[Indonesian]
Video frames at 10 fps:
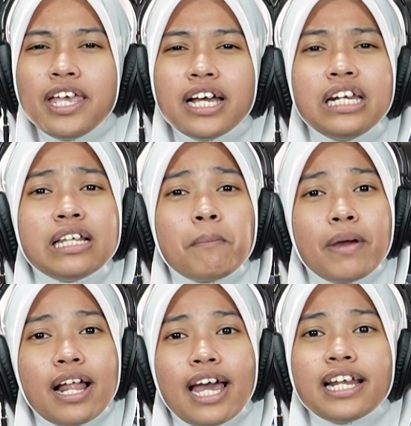yang
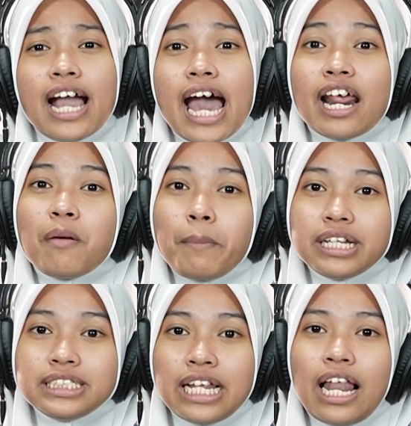ditempelkan ke arang
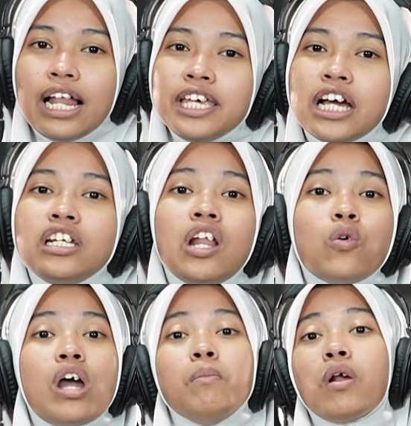pensil yang
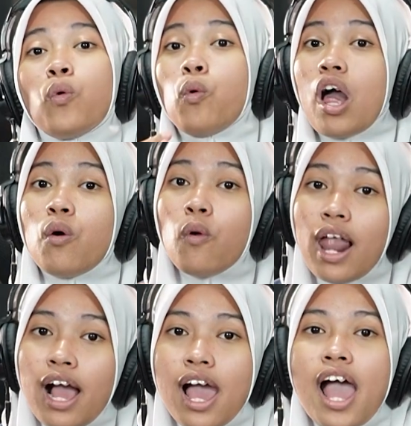dilakukan
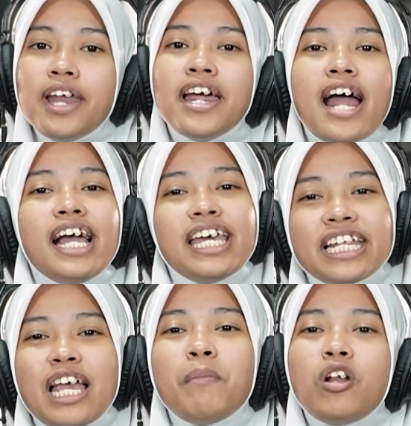berulang-ulang dan
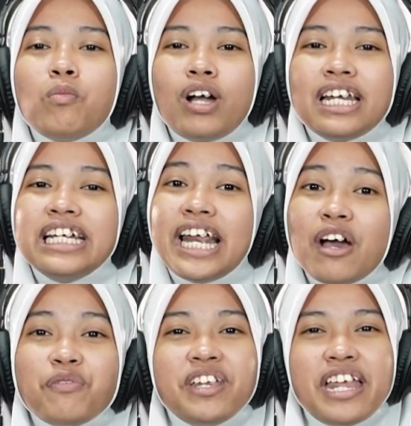akhirnya menemukan
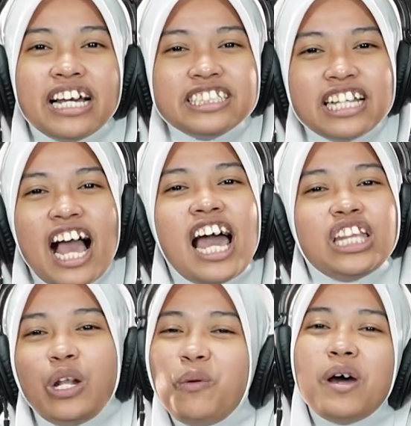grafin yang
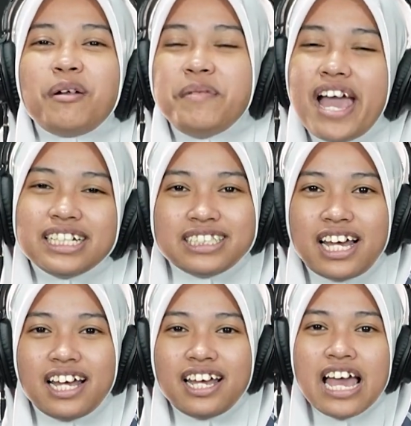sangat luar
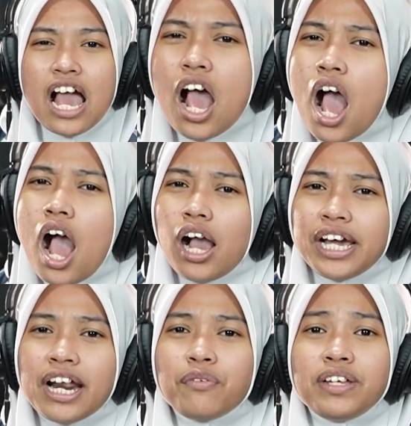biasa.
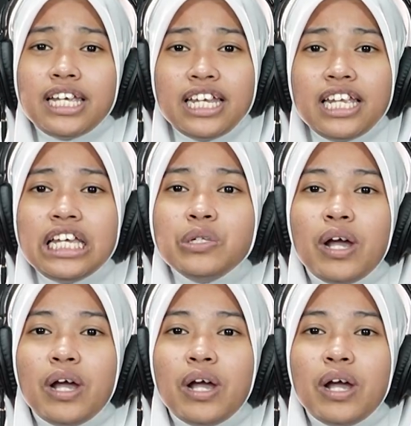Grafin ini